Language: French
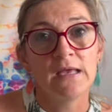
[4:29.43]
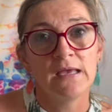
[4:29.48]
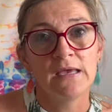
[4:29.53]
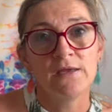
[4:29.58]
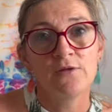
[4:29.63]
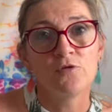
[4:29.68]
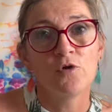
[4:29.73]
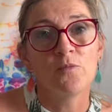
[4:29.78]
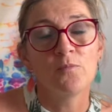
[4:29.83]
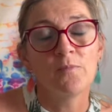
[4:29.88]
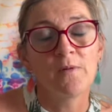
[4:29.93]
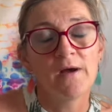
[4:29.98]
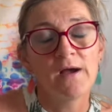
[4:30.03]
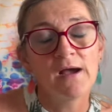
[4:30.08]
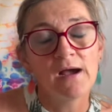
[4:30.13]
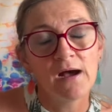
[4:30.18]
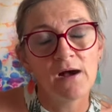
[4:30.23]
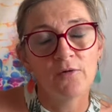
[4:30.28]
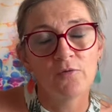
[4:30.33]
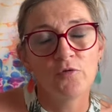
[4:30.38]
et non
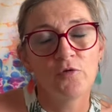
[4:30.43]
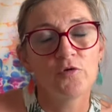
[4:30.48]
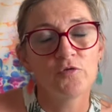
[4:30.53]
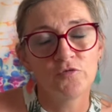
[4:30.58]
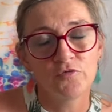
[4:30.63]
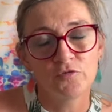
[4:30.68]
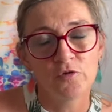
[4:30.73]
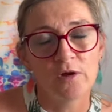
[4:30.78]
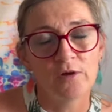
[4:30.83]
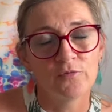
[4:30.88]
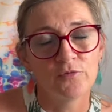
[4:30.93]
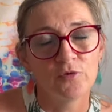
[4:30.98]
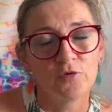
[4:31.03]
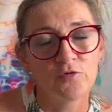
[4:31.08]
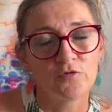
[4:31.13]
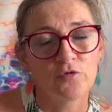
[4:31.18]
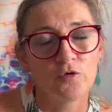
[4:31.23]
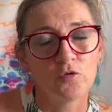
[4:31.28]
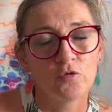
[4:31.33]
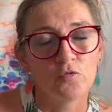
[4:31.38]
pas en un,
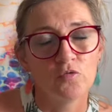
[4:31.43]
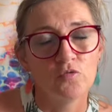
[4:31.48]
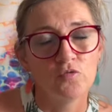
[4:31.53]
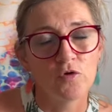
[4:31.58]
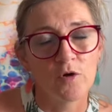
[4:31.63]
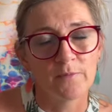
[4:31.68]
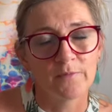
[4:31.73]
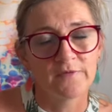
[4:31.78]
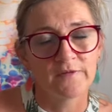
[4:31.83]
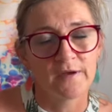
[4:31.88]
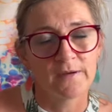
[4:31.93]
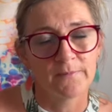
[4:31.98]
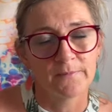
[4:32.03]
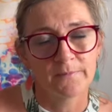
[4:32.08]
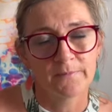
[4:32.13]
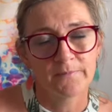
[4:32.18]
seul coup comme ça.